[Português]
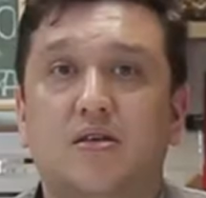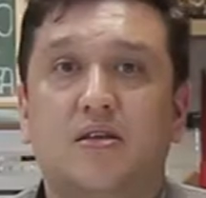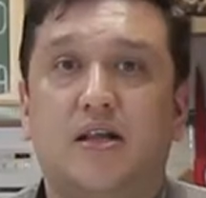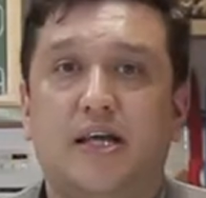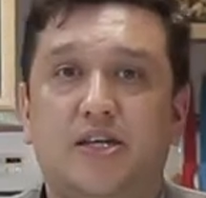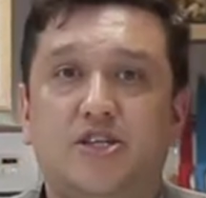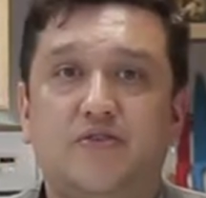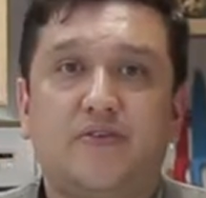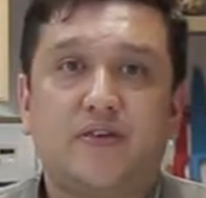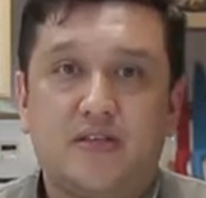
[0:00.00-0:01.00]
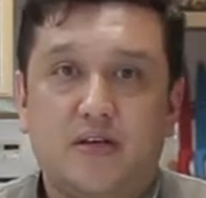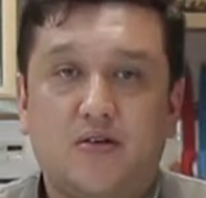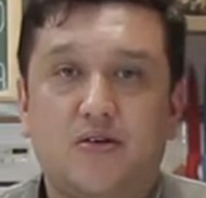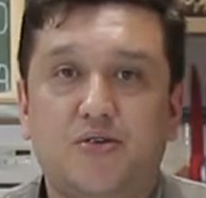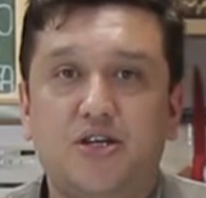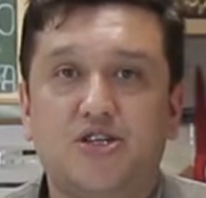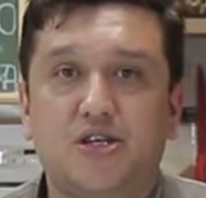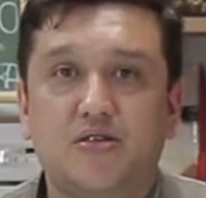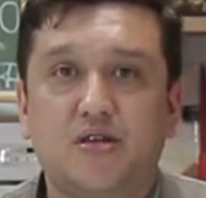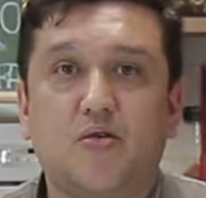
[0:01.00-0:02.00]
Galera, a gente vai fazer agora o
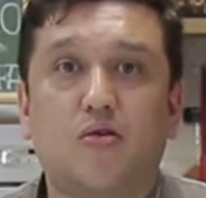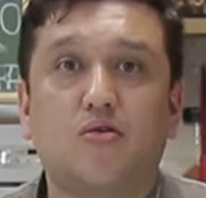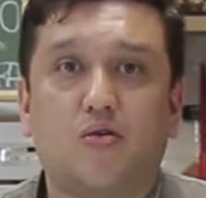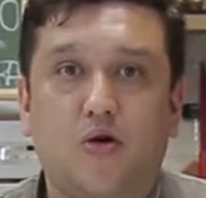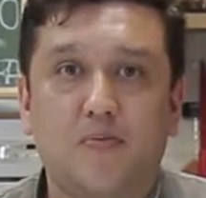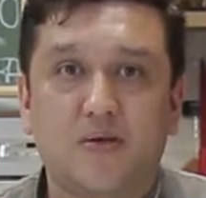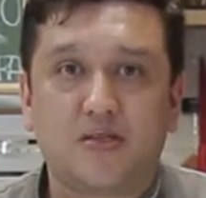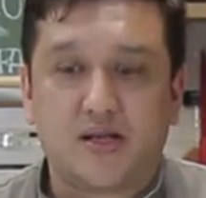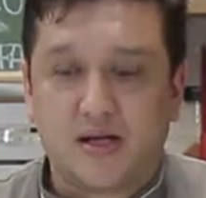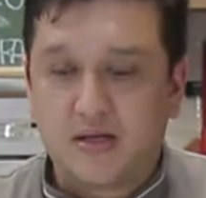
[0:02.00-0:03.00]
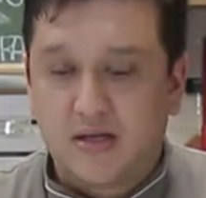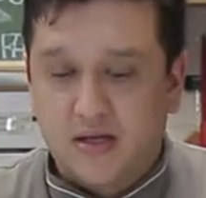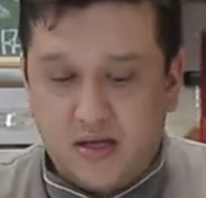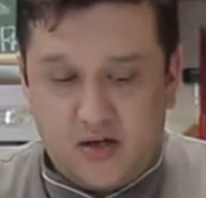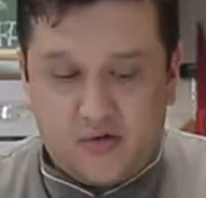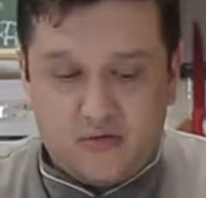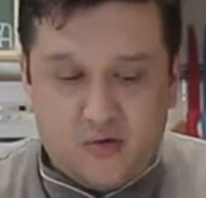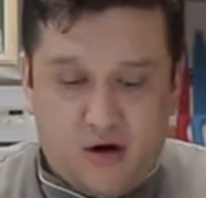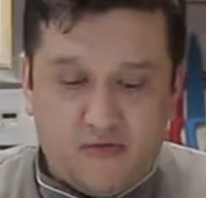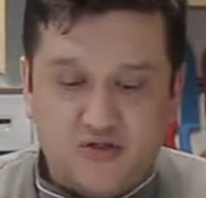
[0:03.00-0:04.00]
recheio da cornucópias, tá? É um
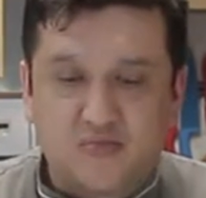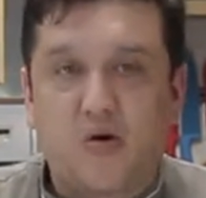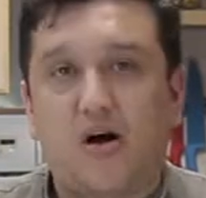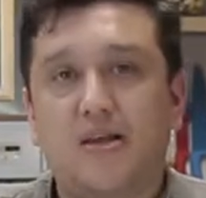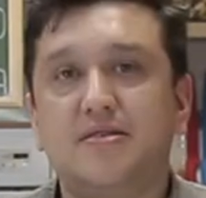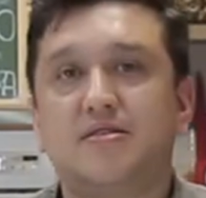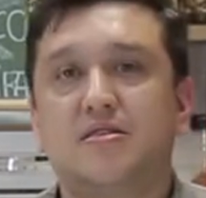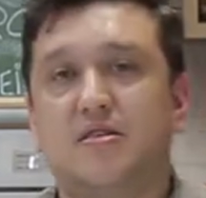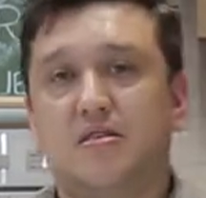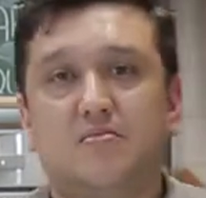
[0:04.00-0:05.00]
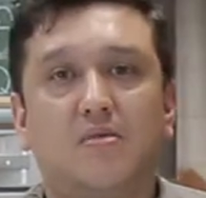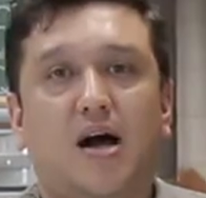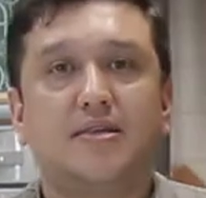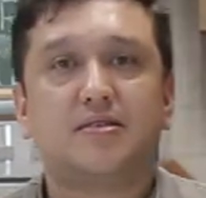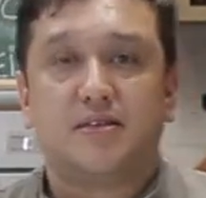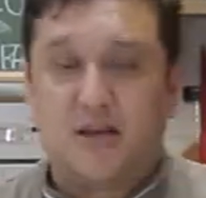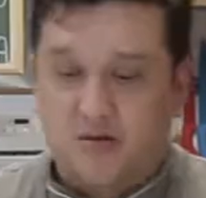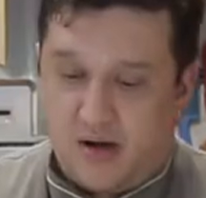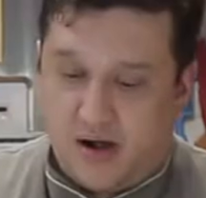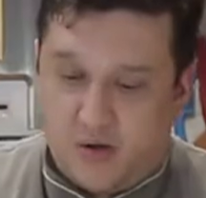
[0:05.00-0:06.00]
ovos moles, mas é
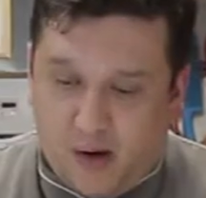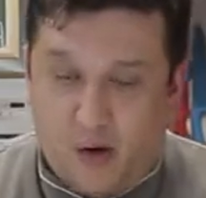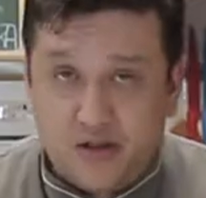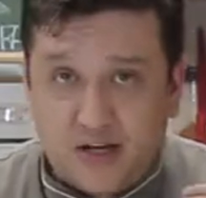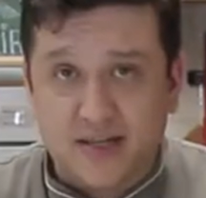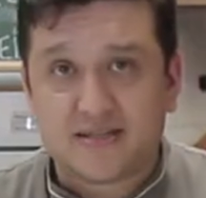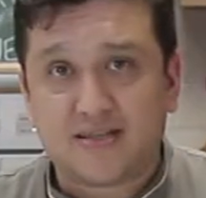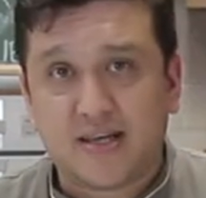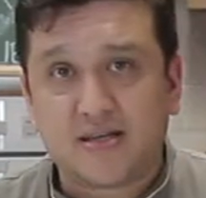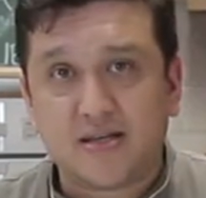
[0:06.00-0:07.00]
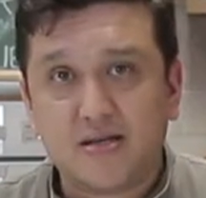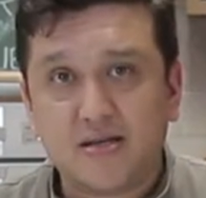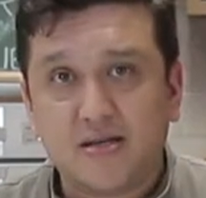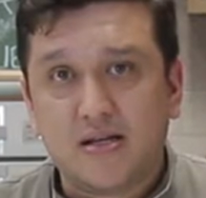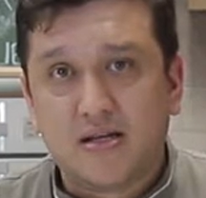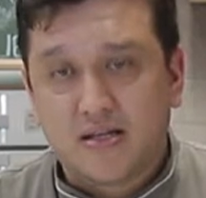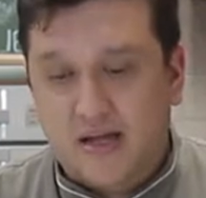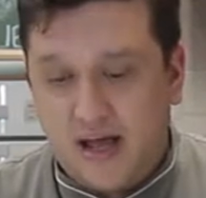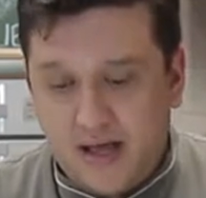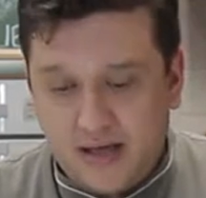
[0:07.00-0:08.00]
uma, uma outra receita,
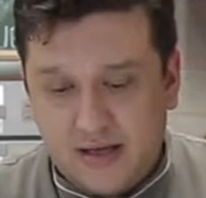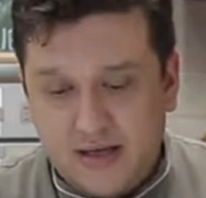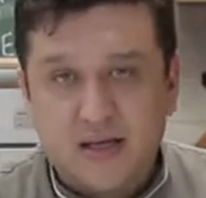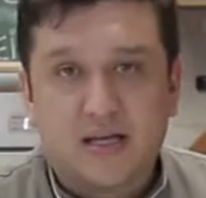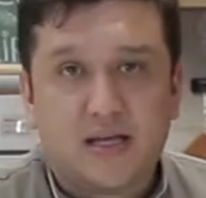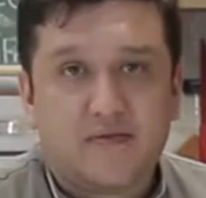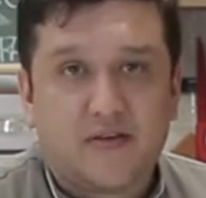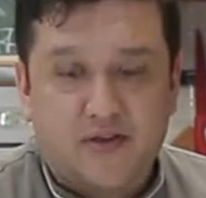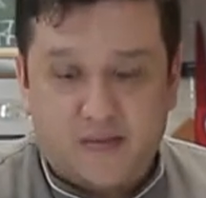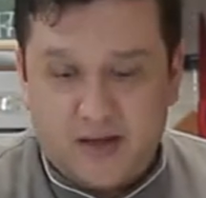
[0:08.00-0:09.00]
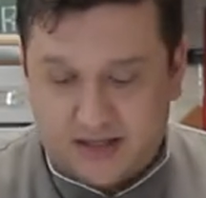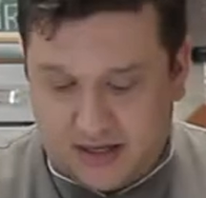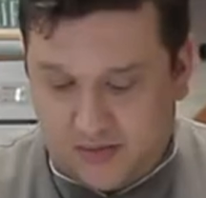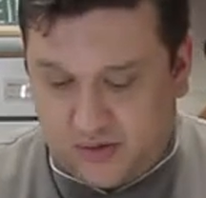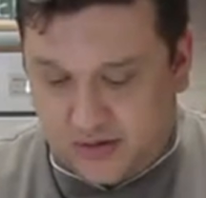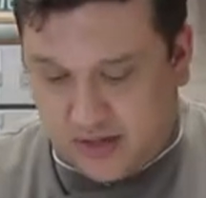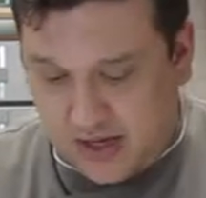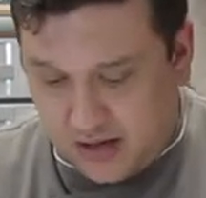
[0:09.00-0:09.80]
né? E ele vai ficar mais cremoso, tá?